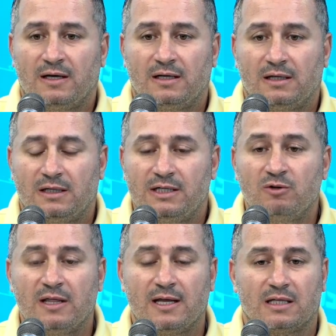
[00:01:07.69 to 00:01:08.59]

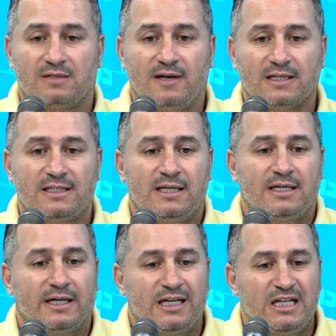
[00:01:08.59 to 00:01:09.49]
النادي الاسفيرسي
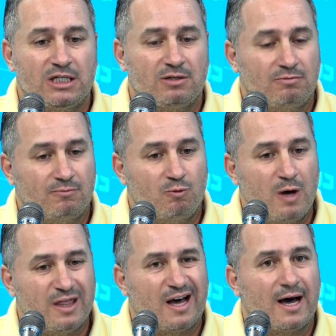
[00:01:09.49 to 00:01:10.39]
يعيش
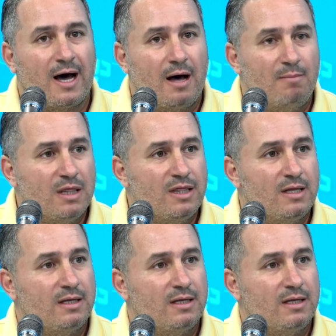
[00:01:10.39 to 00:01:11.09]
وضع غامض